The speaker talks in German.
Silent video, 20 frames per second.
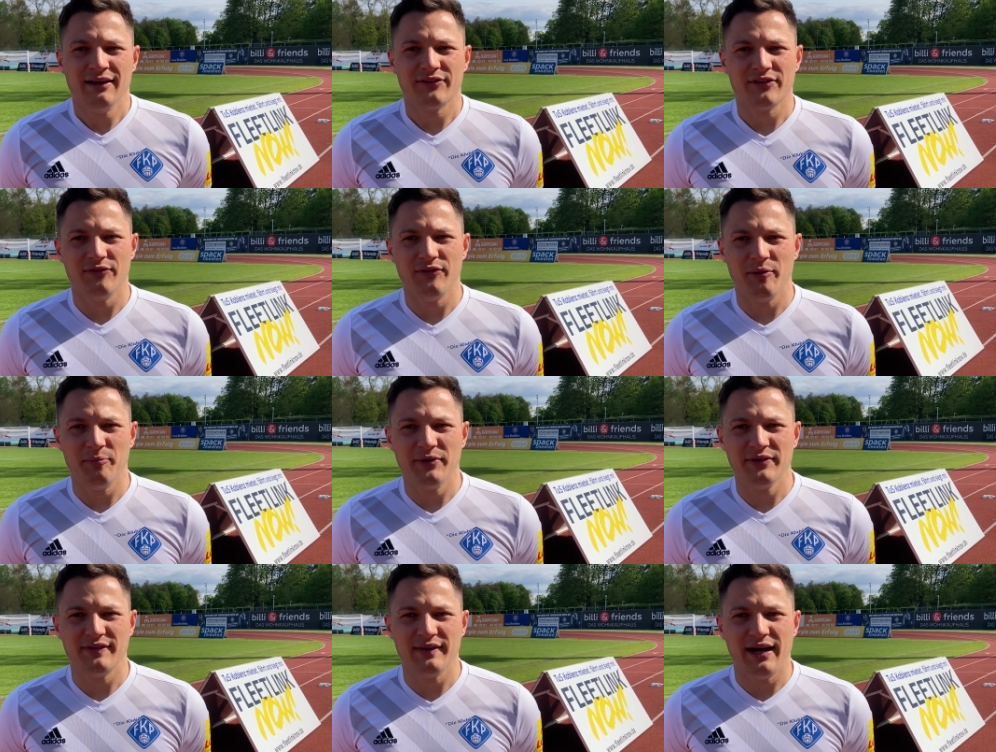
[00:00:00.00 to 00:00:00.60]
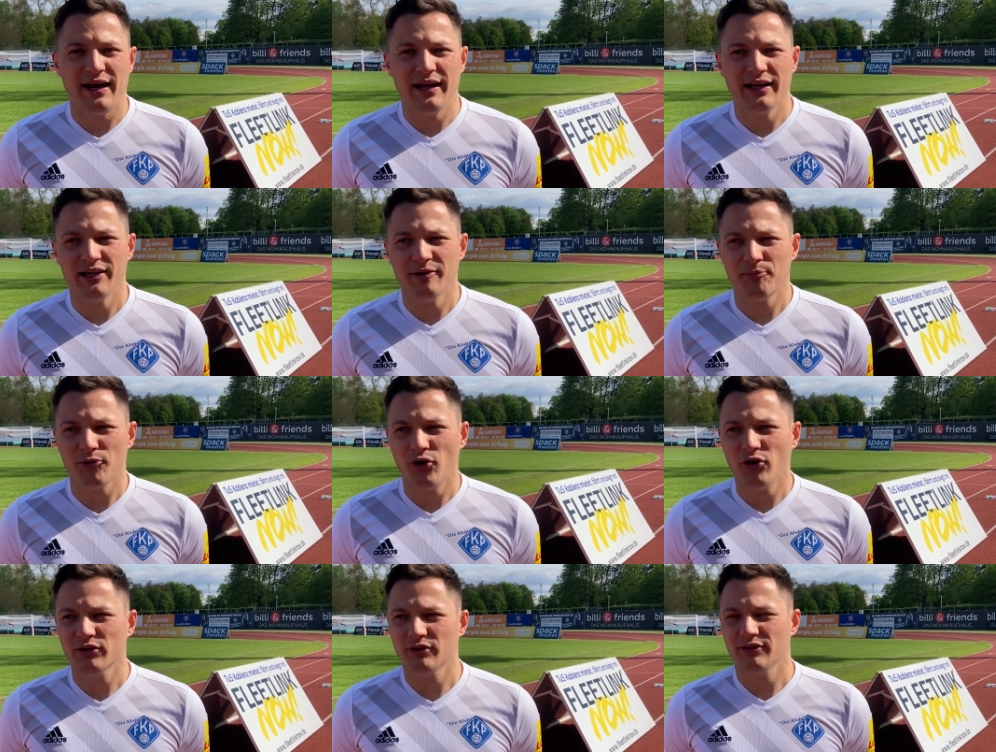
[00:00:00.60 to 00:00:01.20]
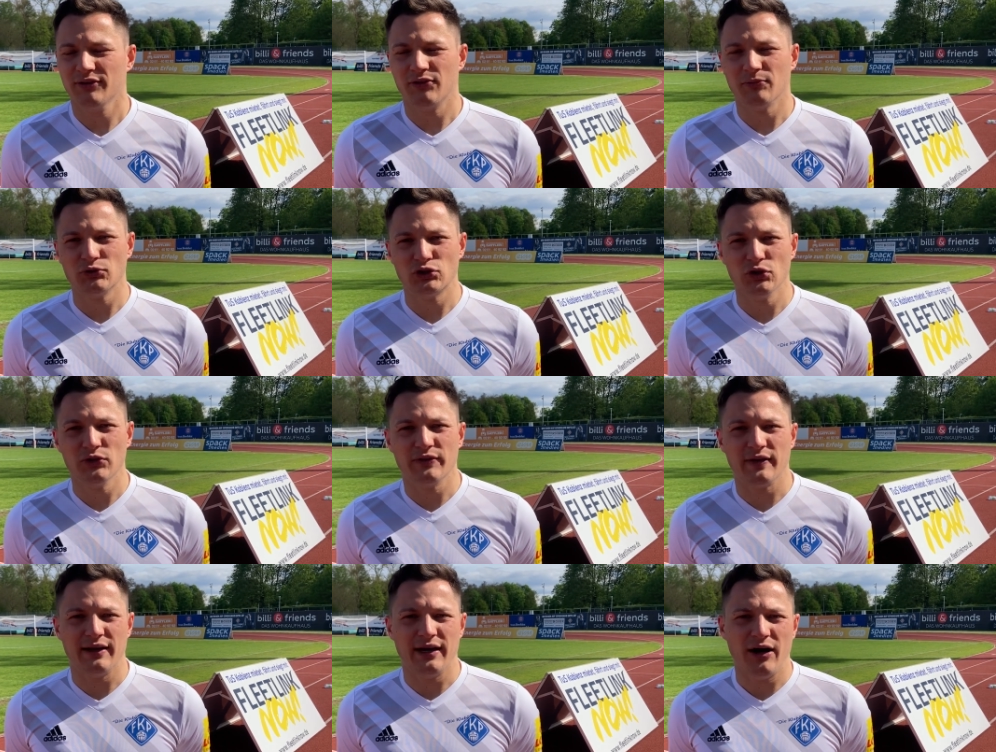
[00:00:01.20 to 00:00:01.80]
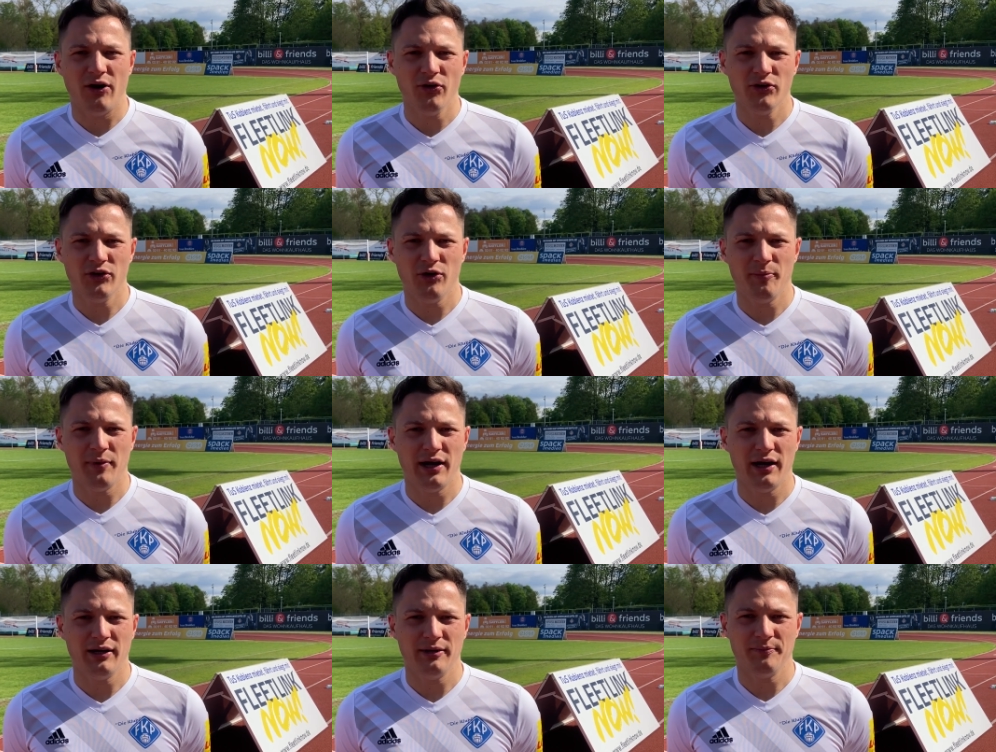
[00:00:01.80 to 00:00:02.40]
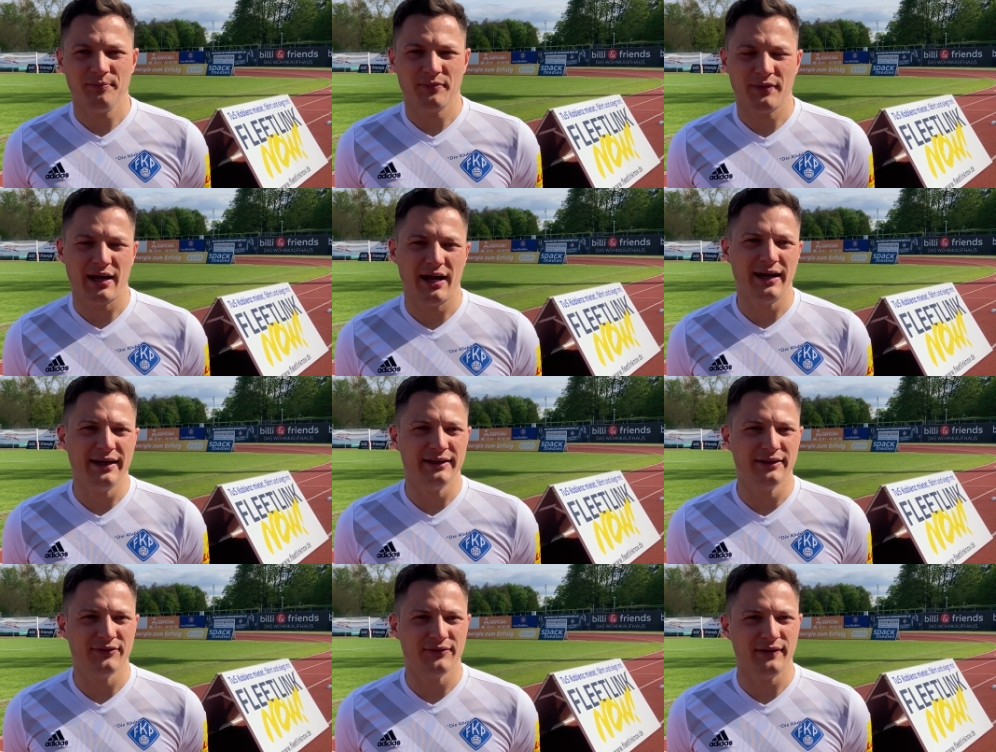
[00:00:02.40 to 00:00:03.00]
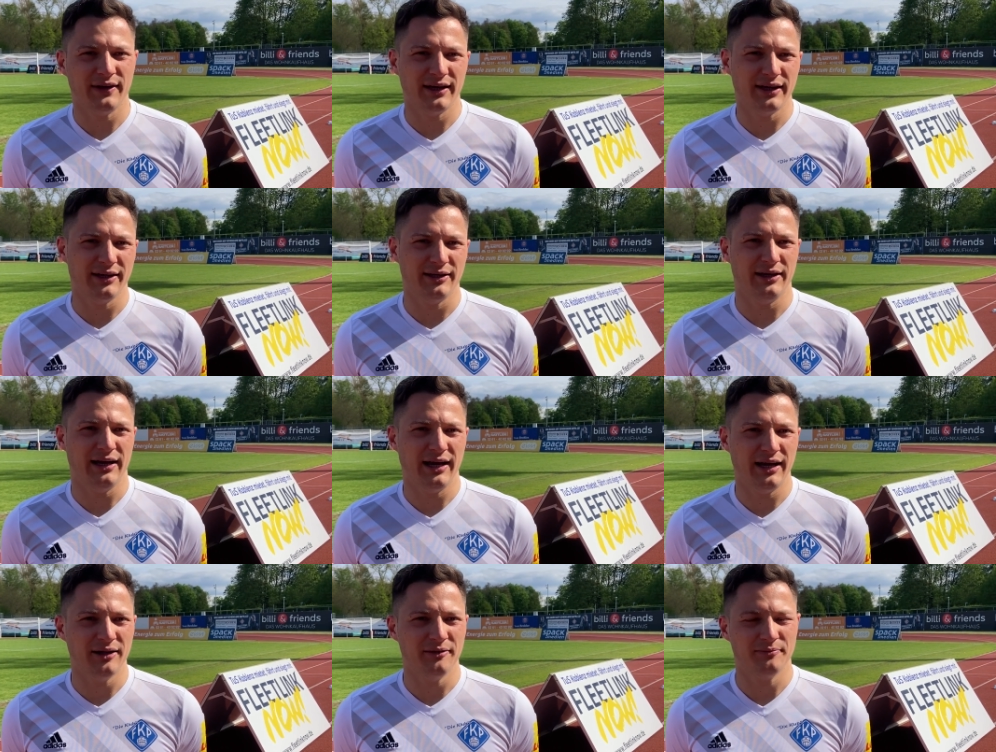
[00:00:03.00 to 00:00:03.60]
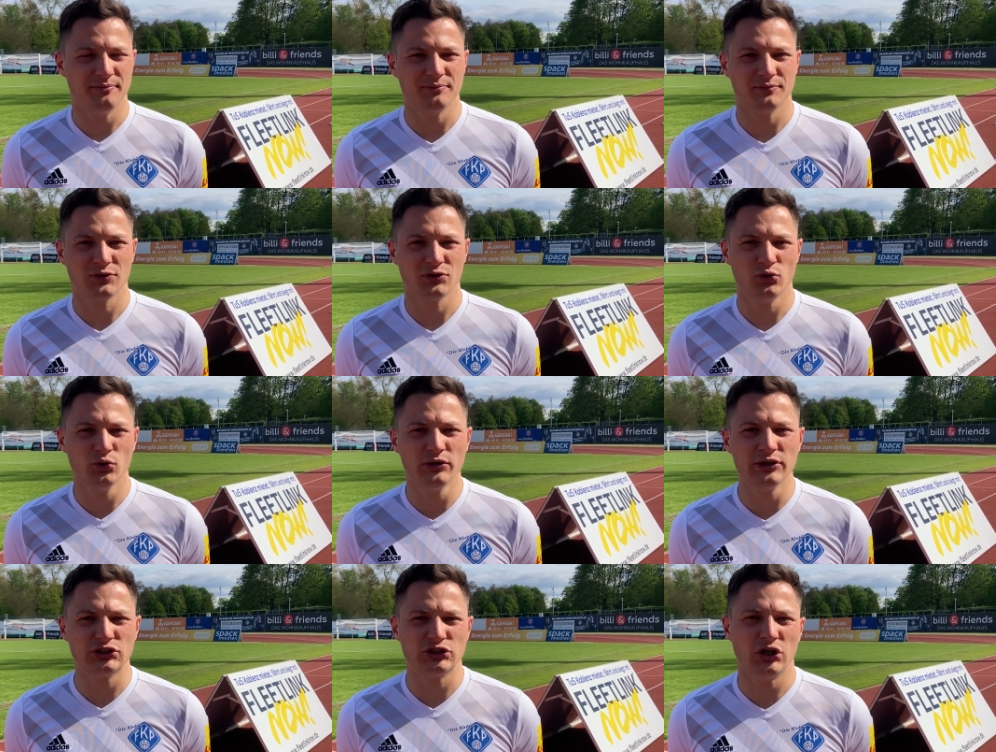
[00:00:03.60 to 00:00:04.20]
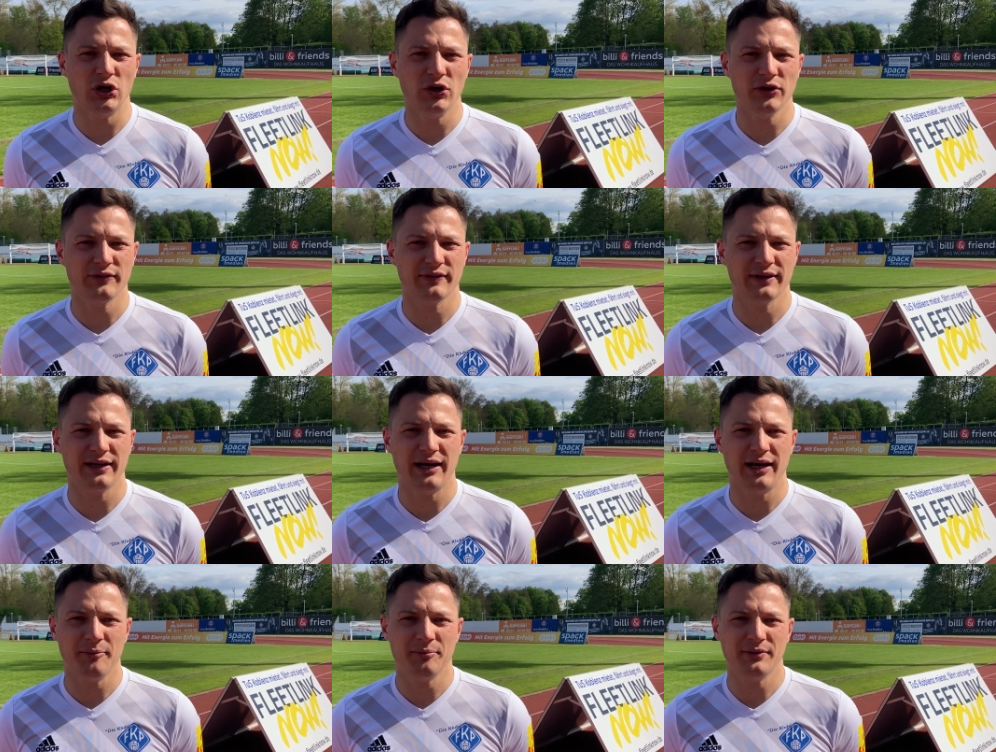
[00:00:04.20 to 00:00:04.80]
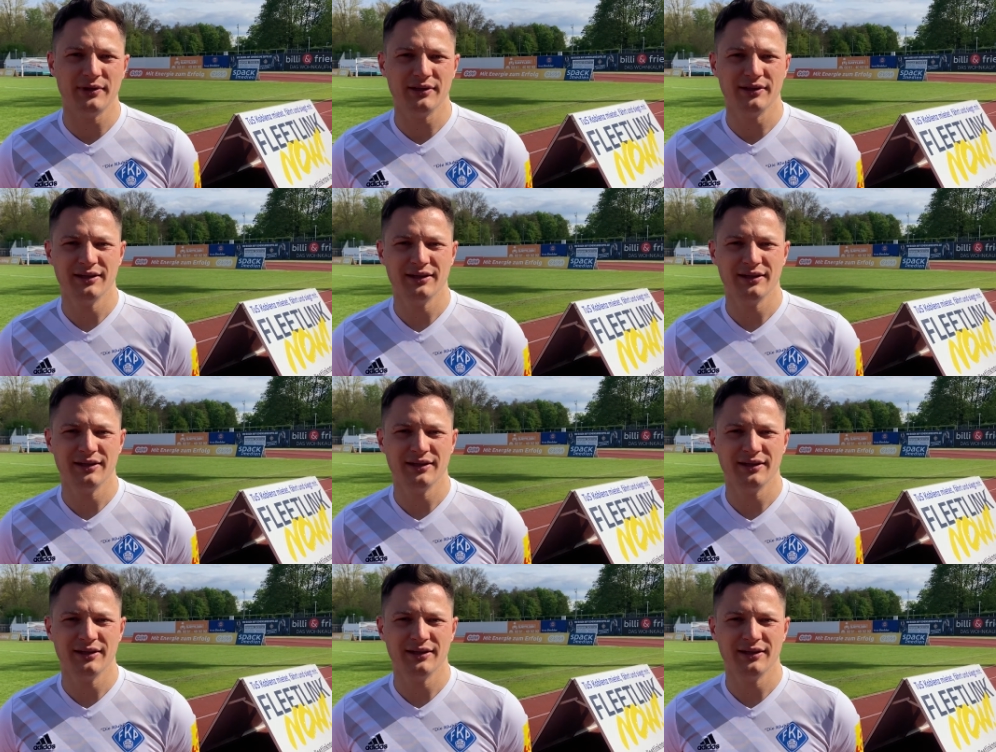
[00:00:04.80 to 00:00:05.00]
Sind wir ein bisschen eingebrochen, zum Schluss dann auch nochmal ein, zwei, ja, gute Chancen gehabt,